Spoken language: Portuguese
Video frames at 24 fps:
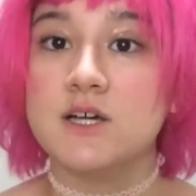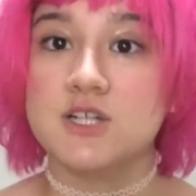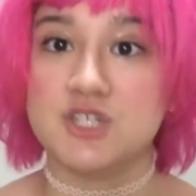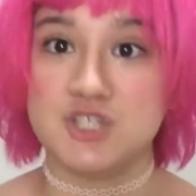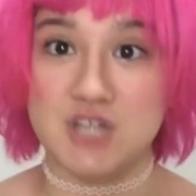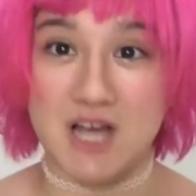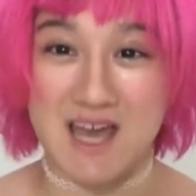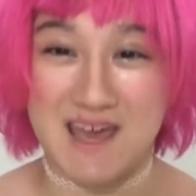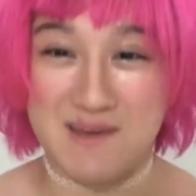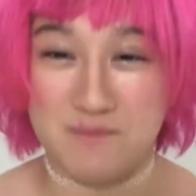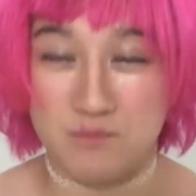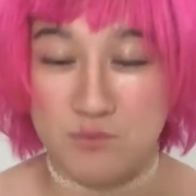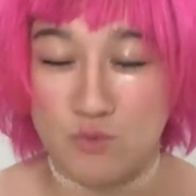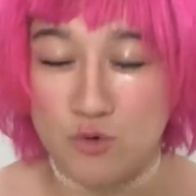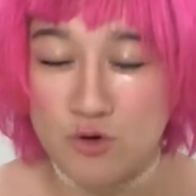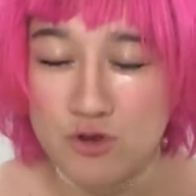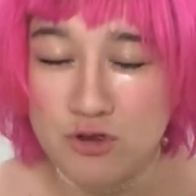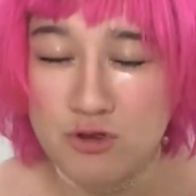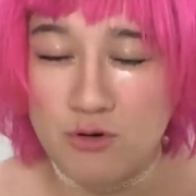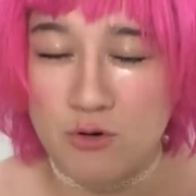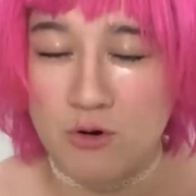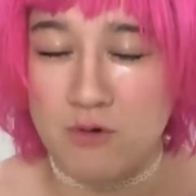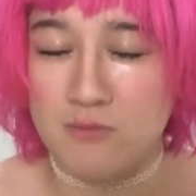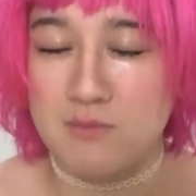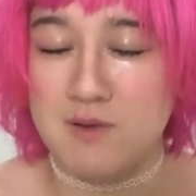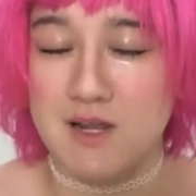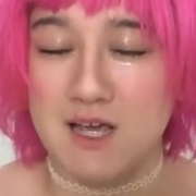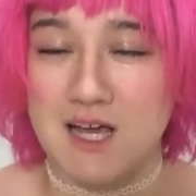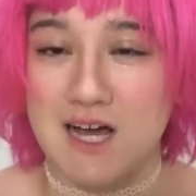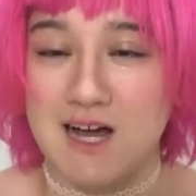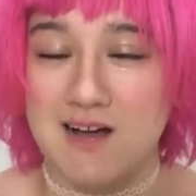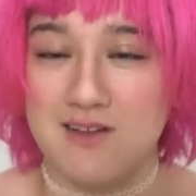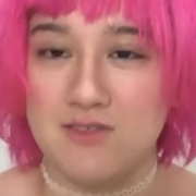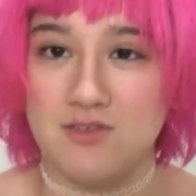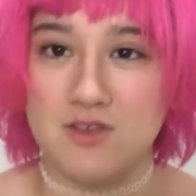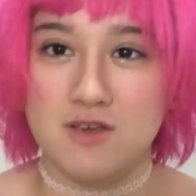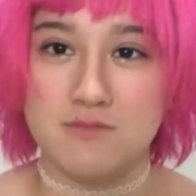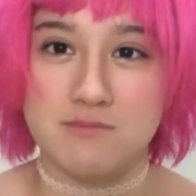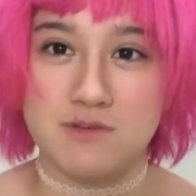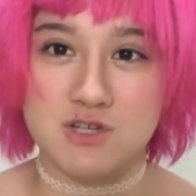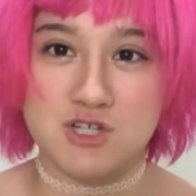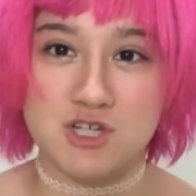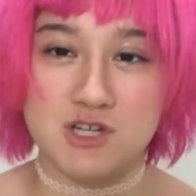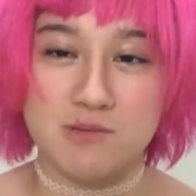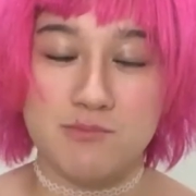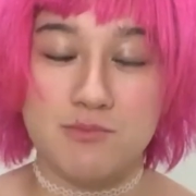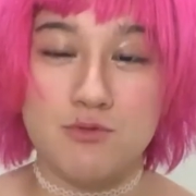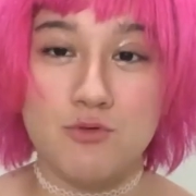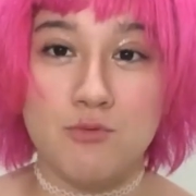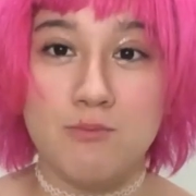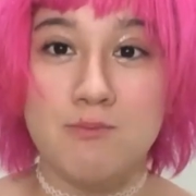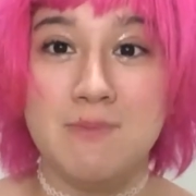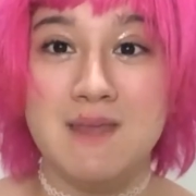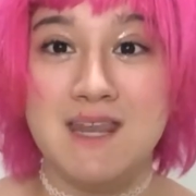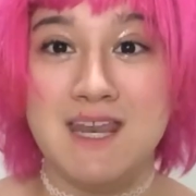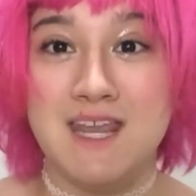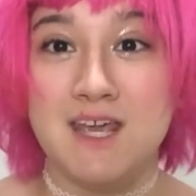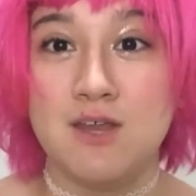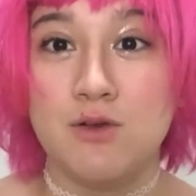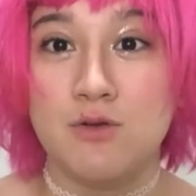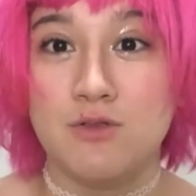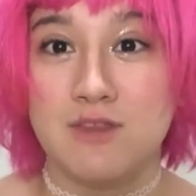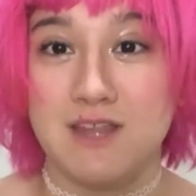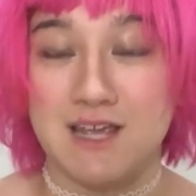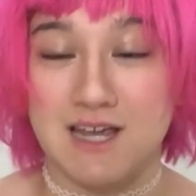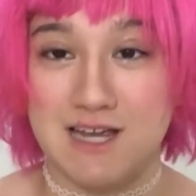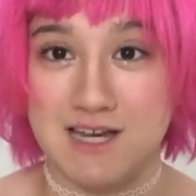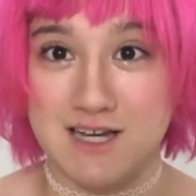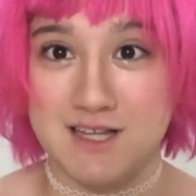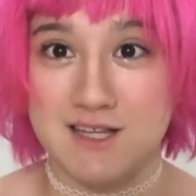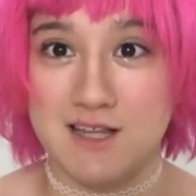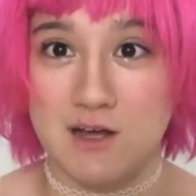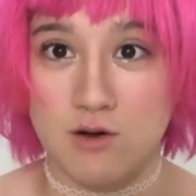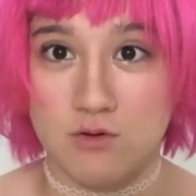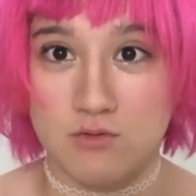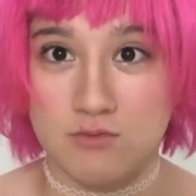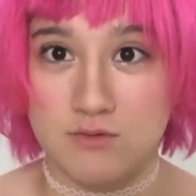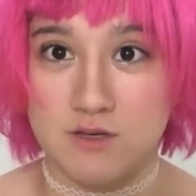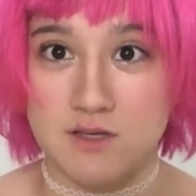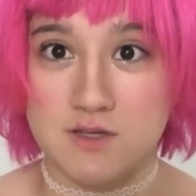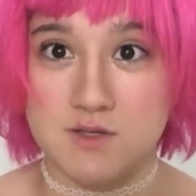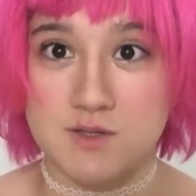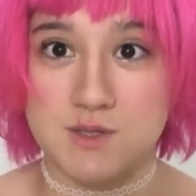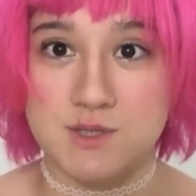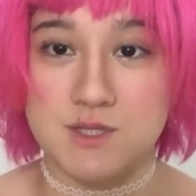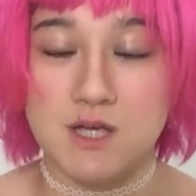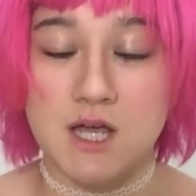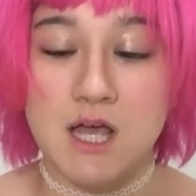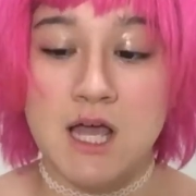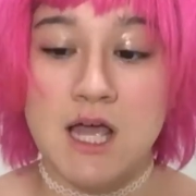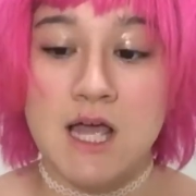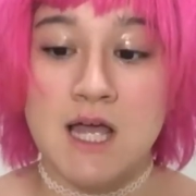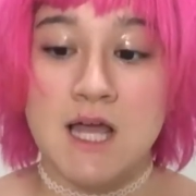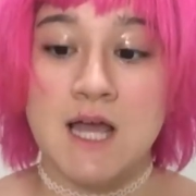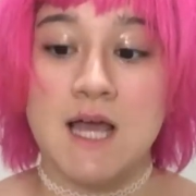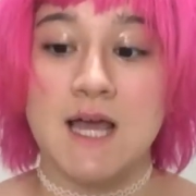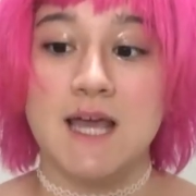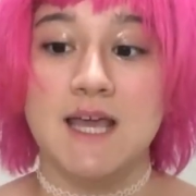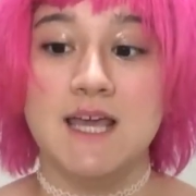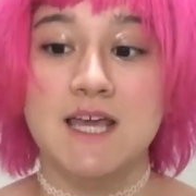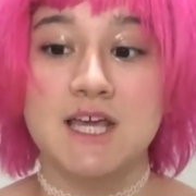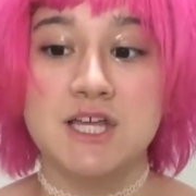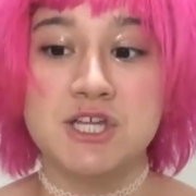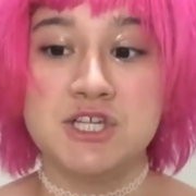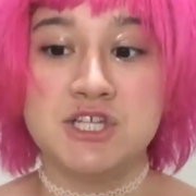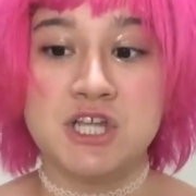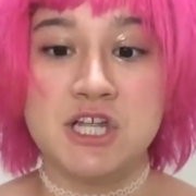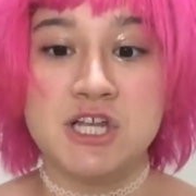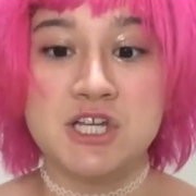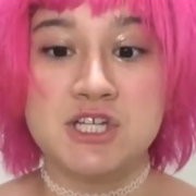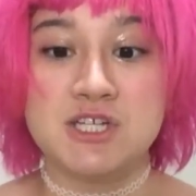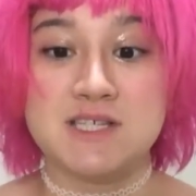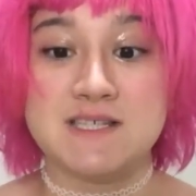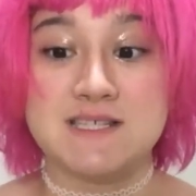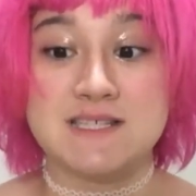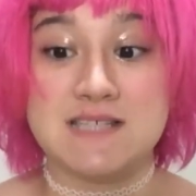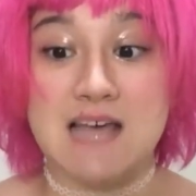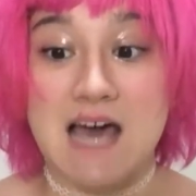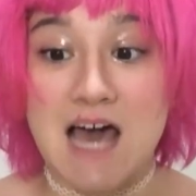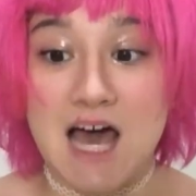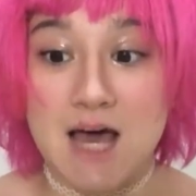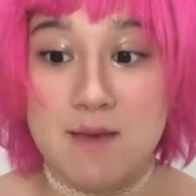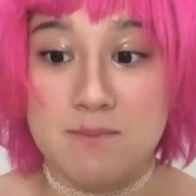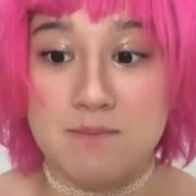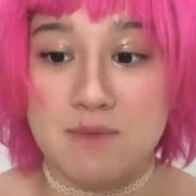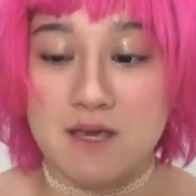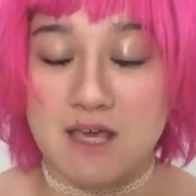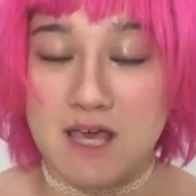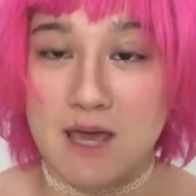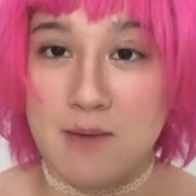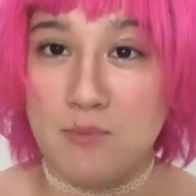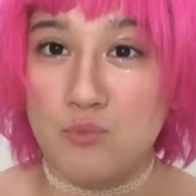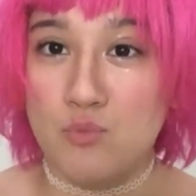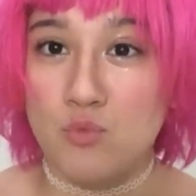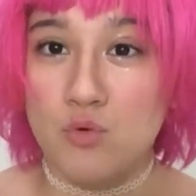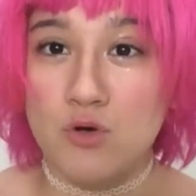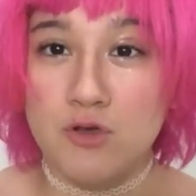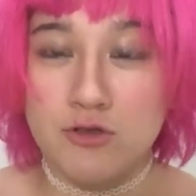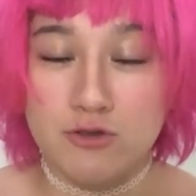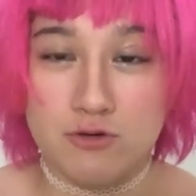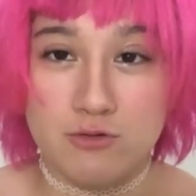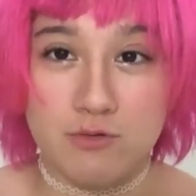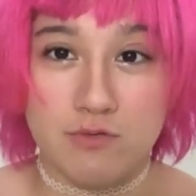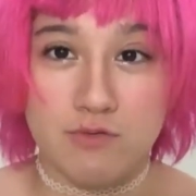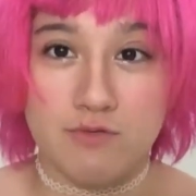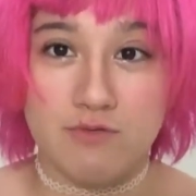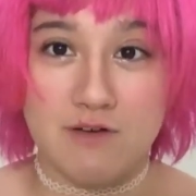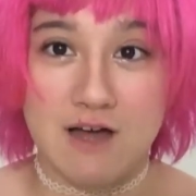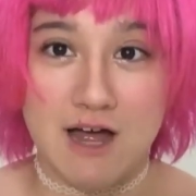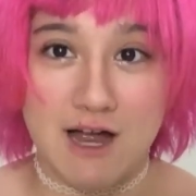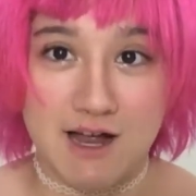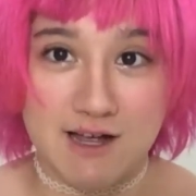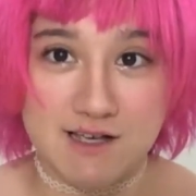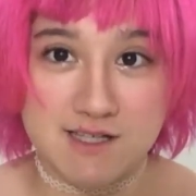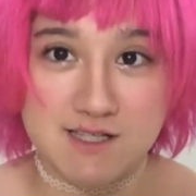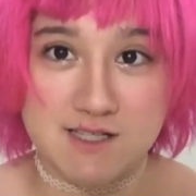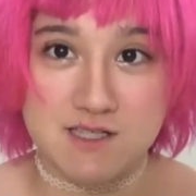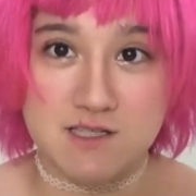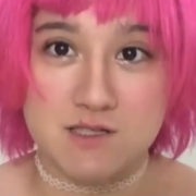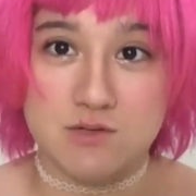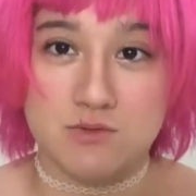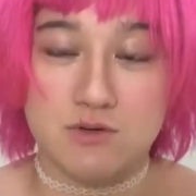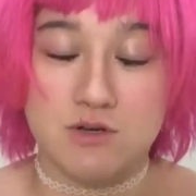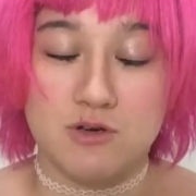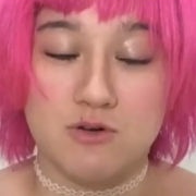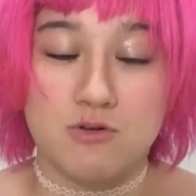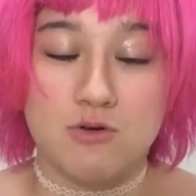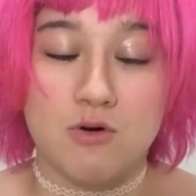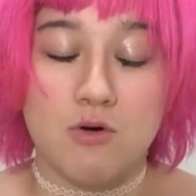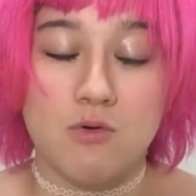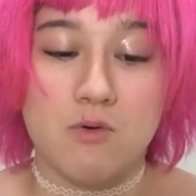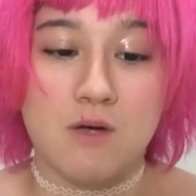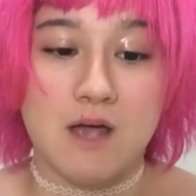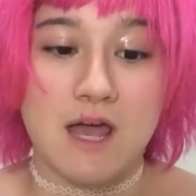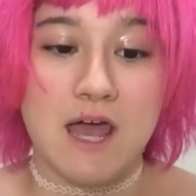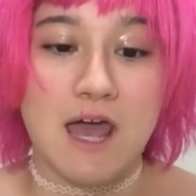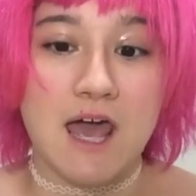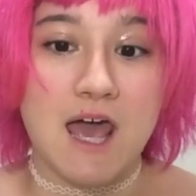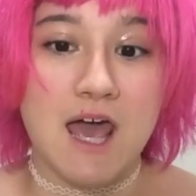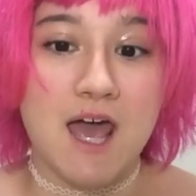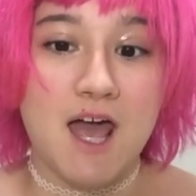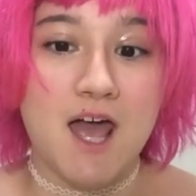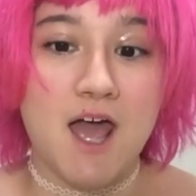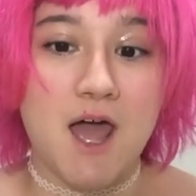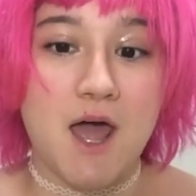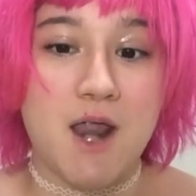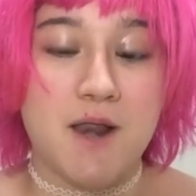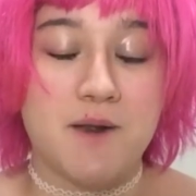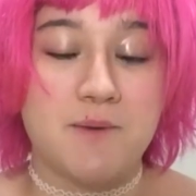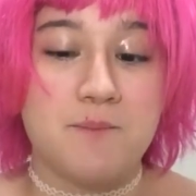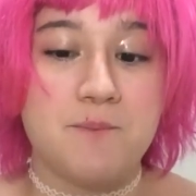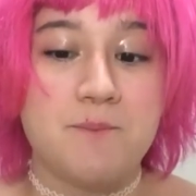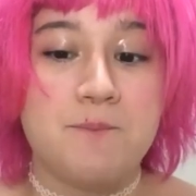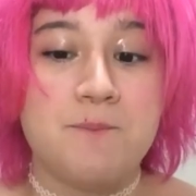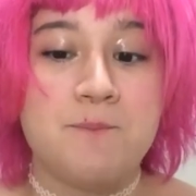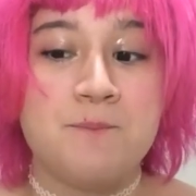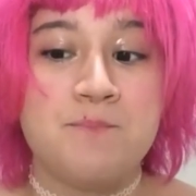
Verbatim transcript: já é muito complicado, imagina para um menino ter que lidar com isso. E a gente sabe que é muito fácil em qualquer